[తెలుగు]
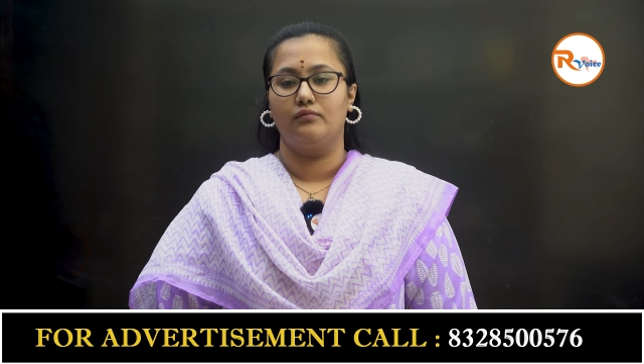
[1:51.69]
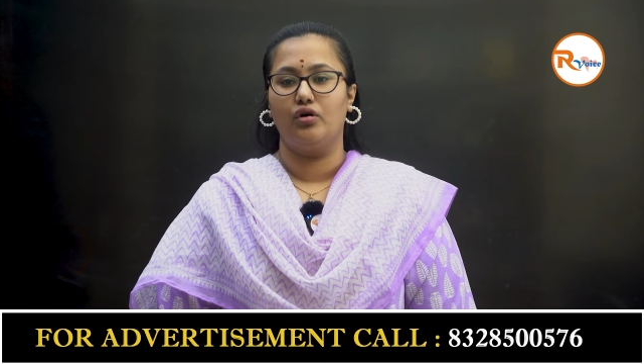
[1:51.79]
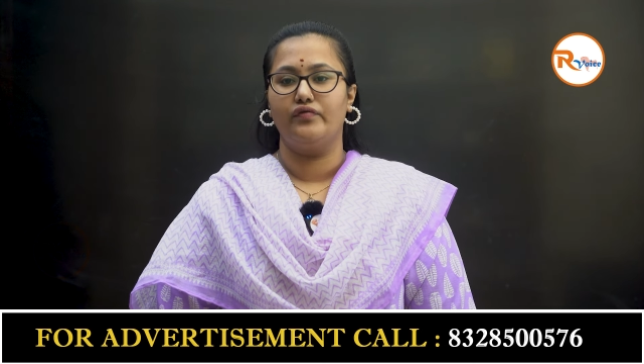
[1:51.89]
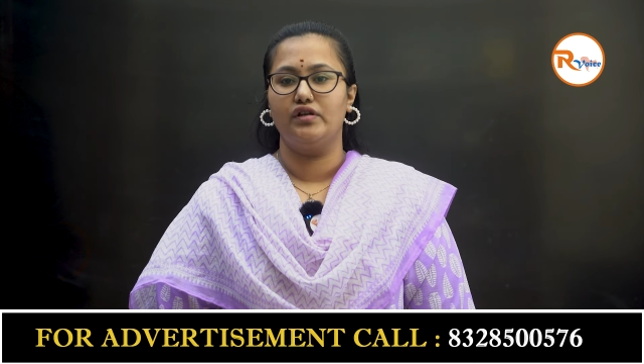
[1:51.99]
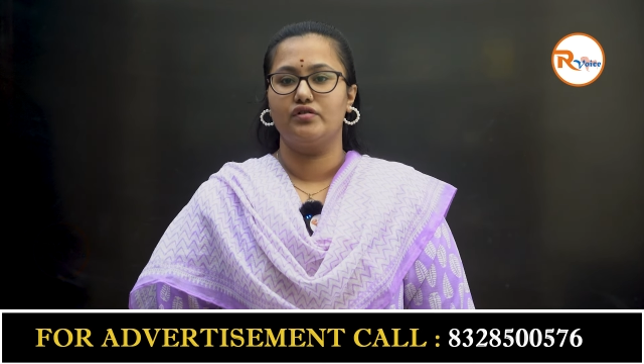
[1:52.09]

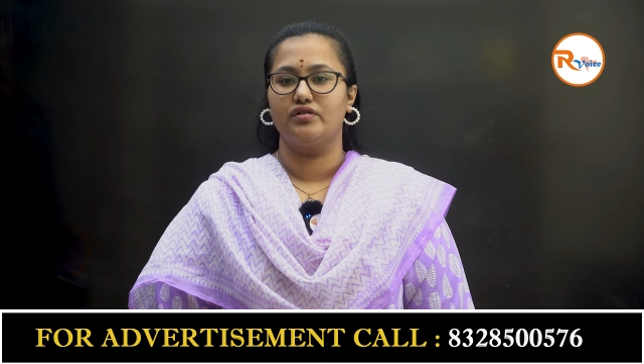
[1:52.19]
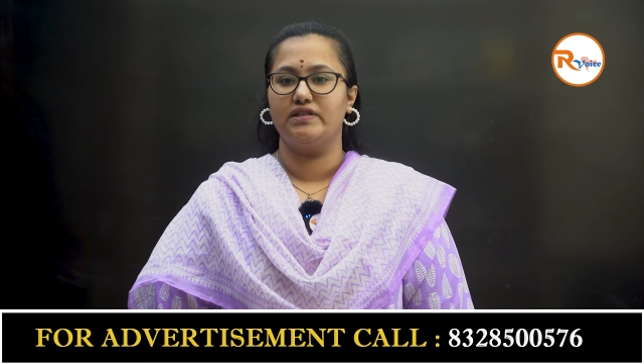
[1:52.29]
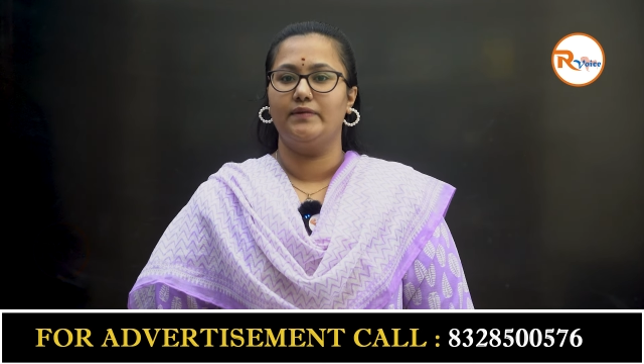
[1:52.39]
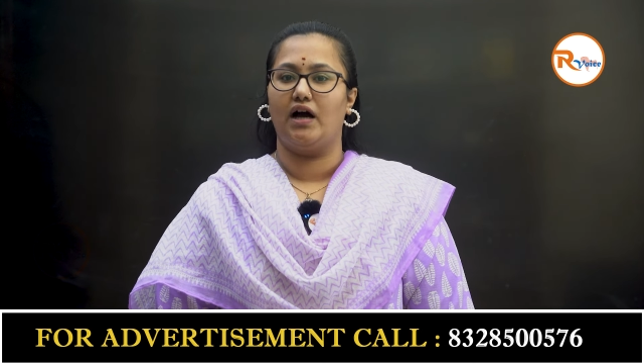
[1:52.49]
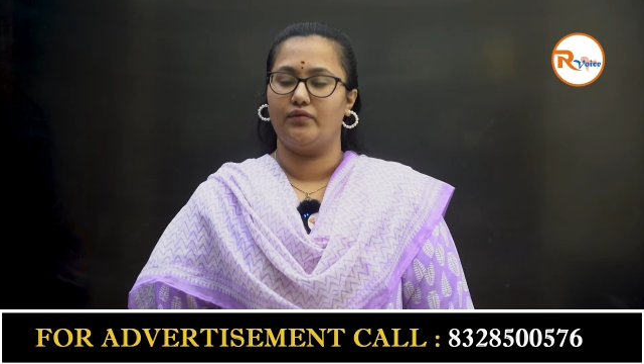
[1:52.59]
మోర్ వీడియోస్
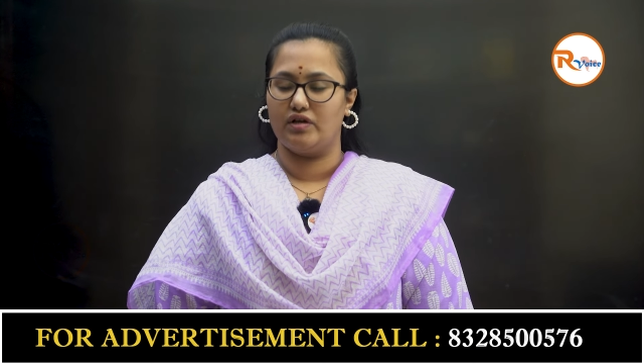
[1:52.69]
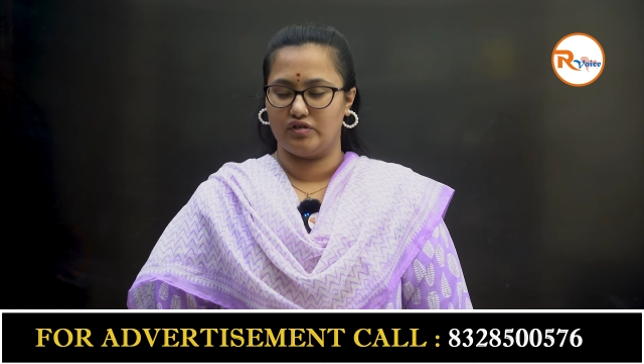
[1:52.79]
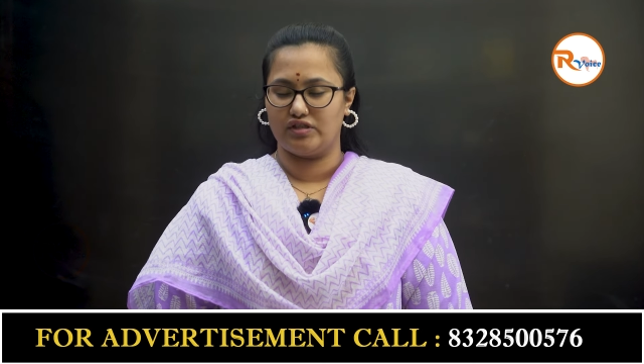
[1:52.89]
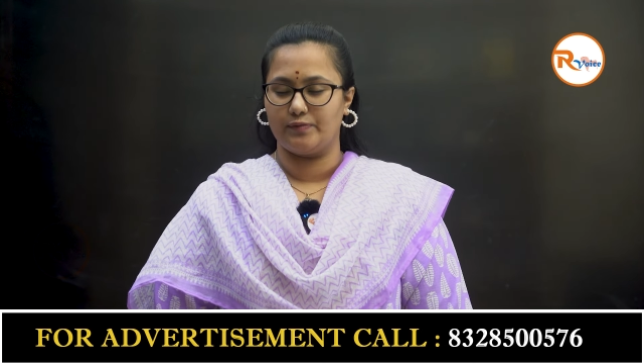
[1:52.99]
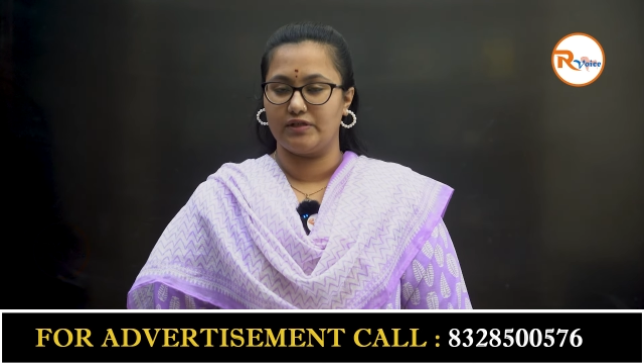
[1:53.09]
కోసం ఆర్ వాయిస్
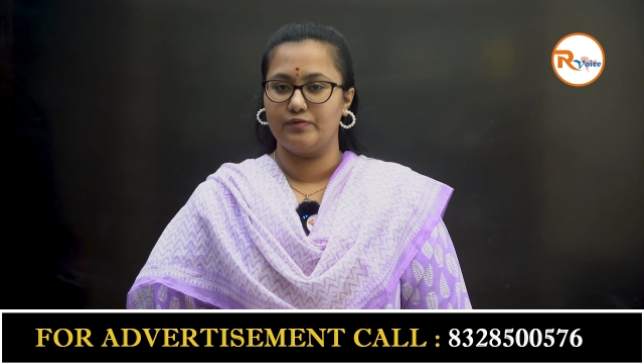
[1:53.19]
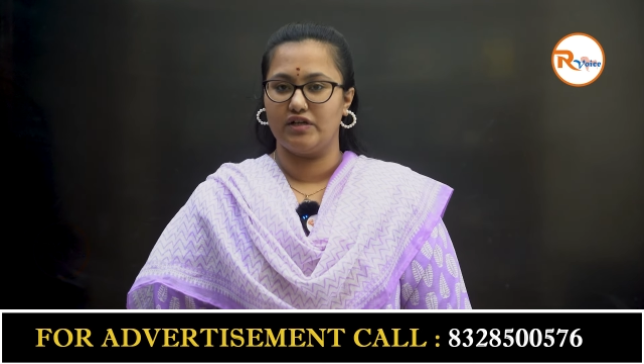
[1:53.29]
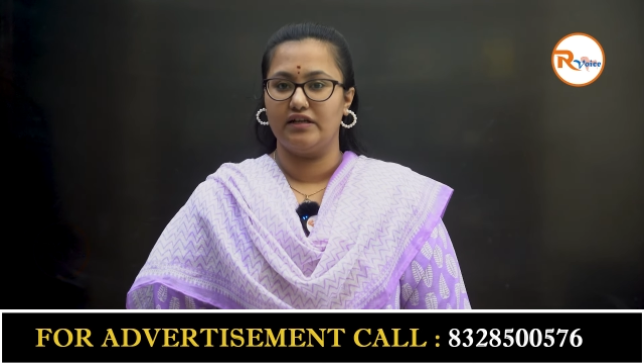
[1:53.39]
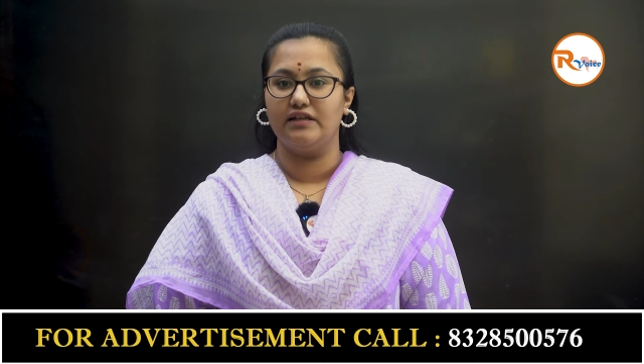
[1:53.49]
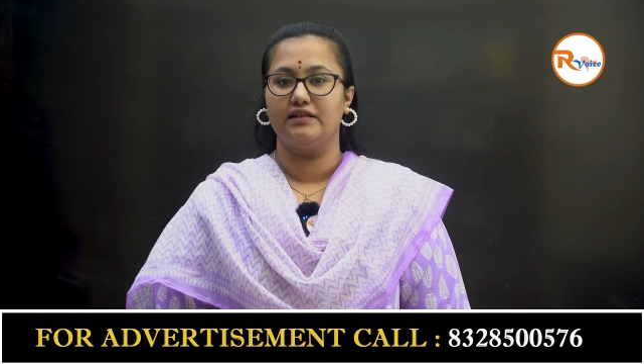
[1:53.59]
సబ్స్క్రైబ్
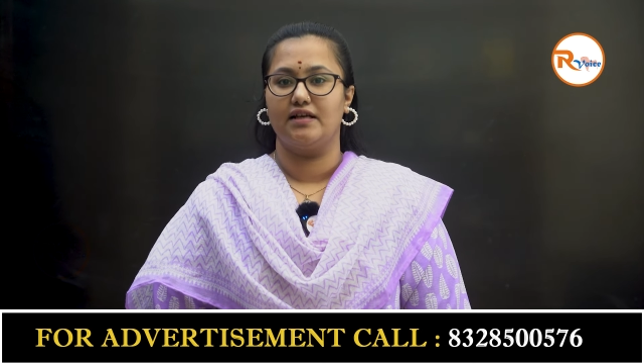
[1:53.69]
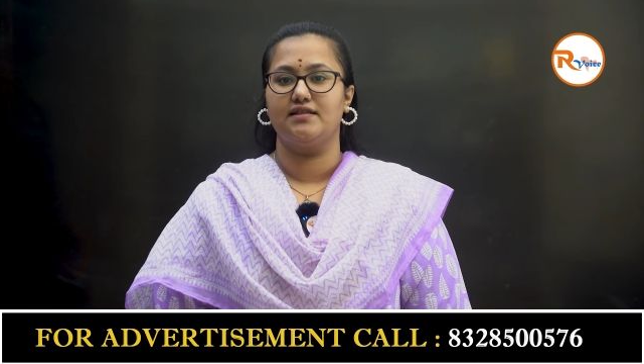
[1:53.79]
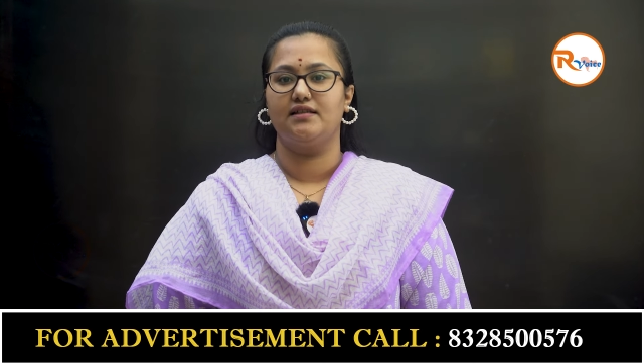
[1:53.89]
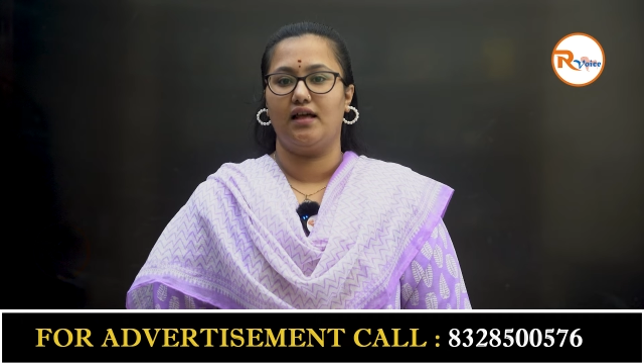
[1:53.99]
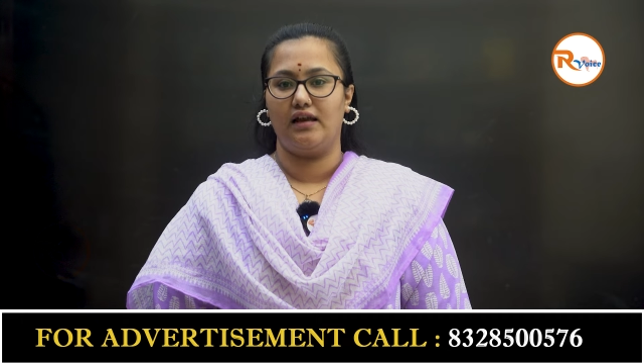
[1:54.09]
చేయండి
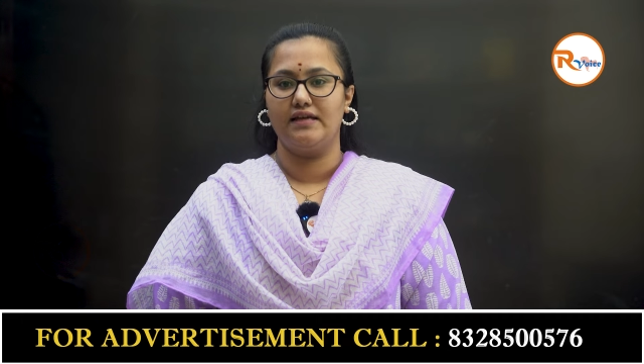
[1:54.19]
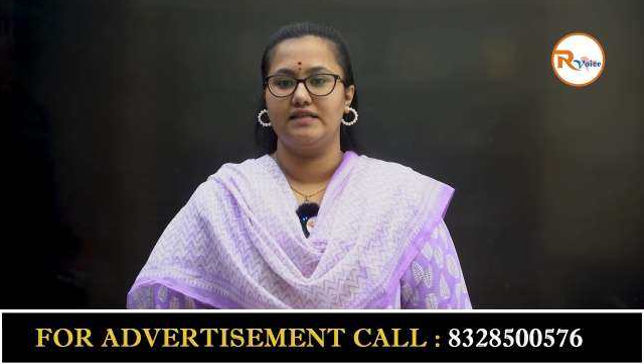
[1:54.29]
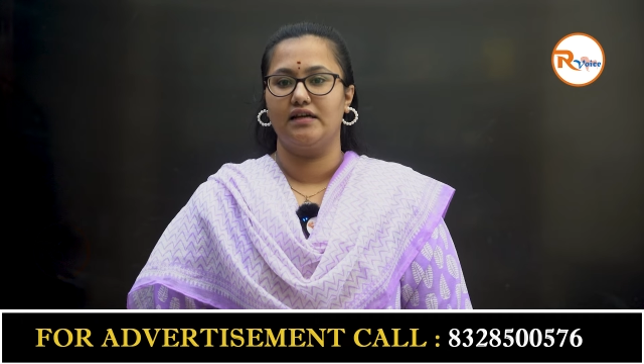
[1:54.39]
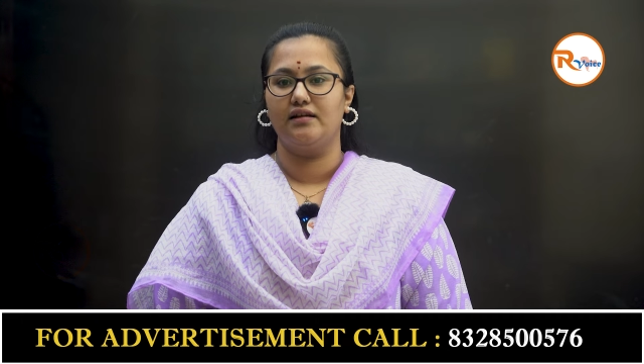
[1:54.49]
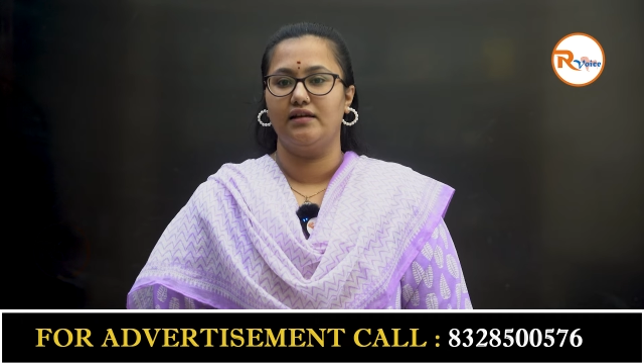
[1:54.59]
నచ్చిందా లైక్
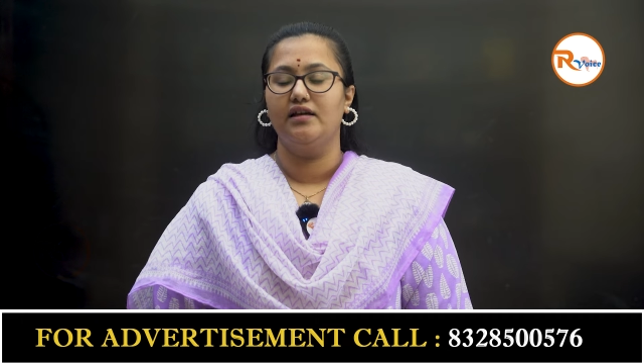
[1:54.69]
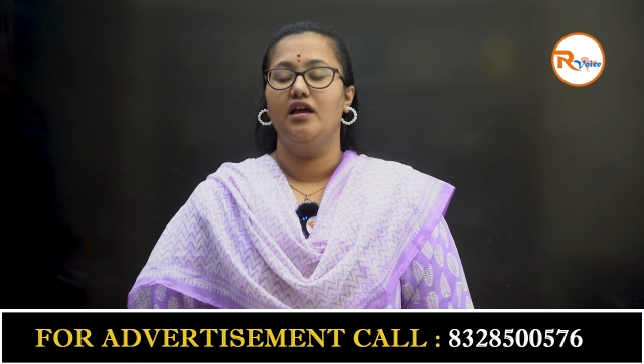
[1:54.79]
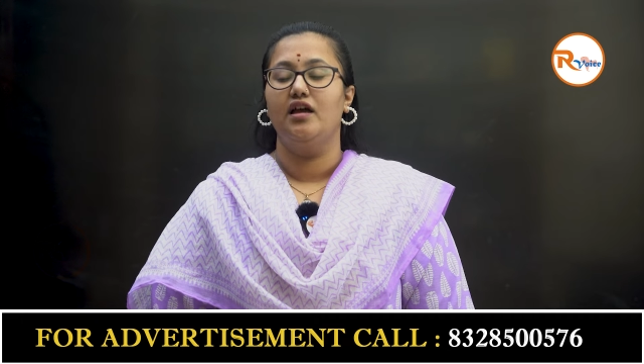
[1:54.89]
చేయండి